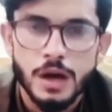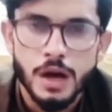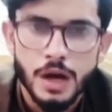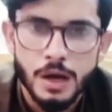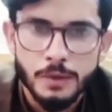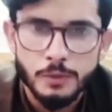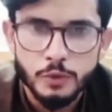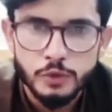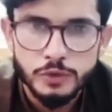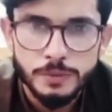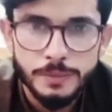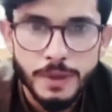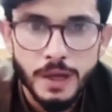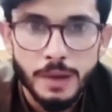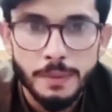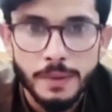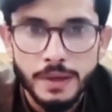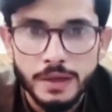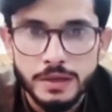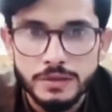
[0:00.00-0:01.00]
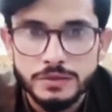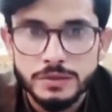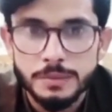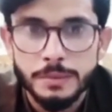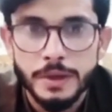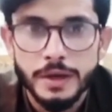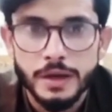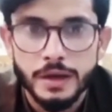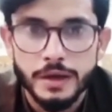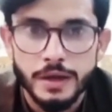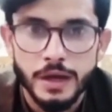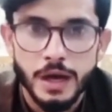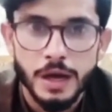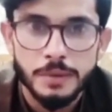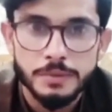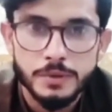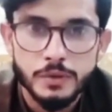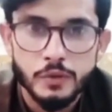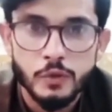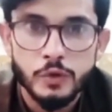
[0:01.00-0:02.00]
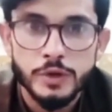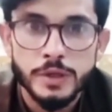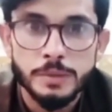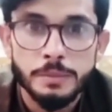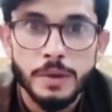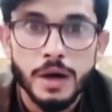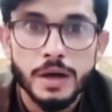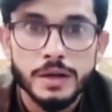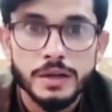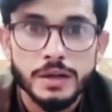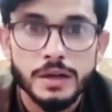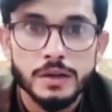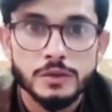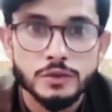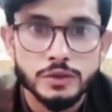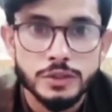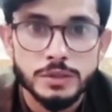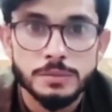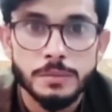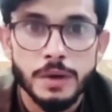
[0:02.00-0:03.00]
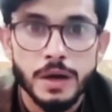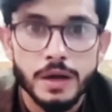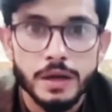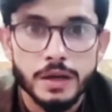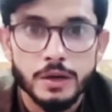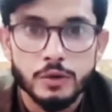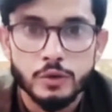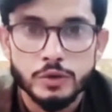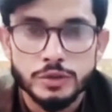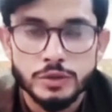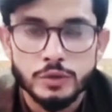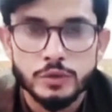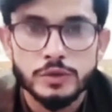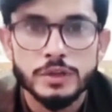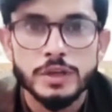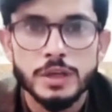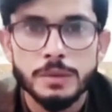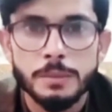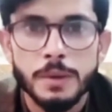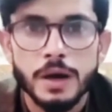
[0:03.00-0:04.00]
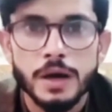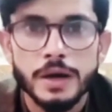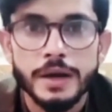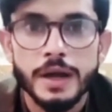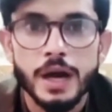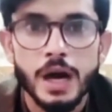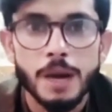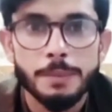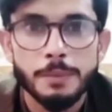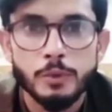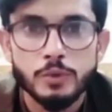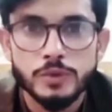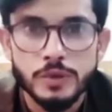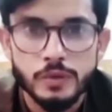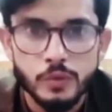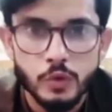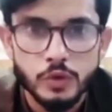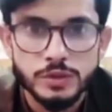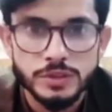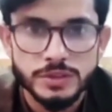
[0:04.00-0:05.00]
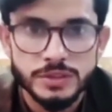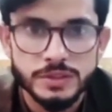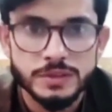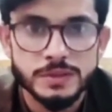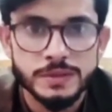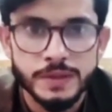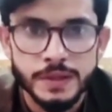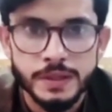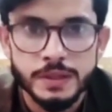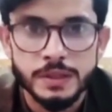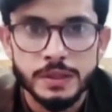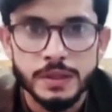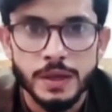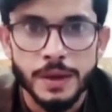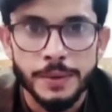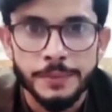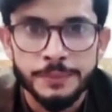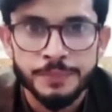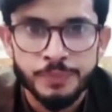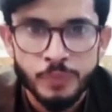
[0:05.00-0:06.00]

अब उसमें आप एक कस्टमर आए आपसे वो डिमांड करे चीज़ मांग रहा है कोई चीज़ उसकी डिमांड है आपने उसे वो चीज़ दे दी है